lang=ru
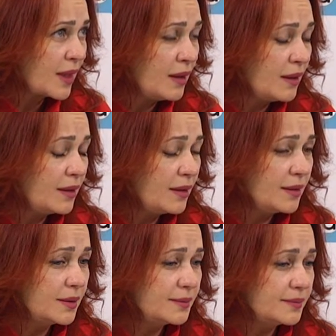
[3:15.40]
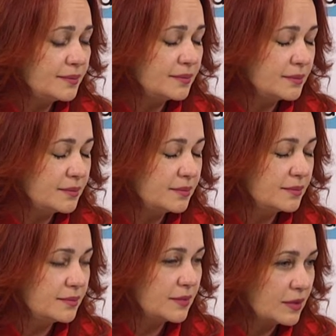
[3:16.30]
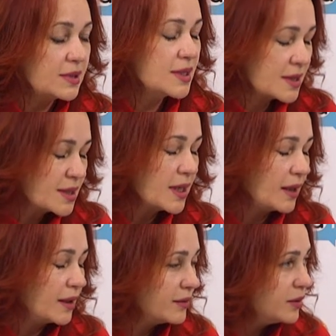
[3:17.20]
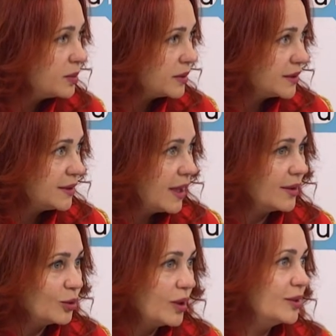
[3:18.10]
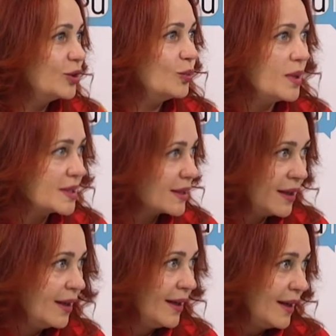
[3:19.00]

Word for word: эм, за социальные выплаты, да, но для нее маска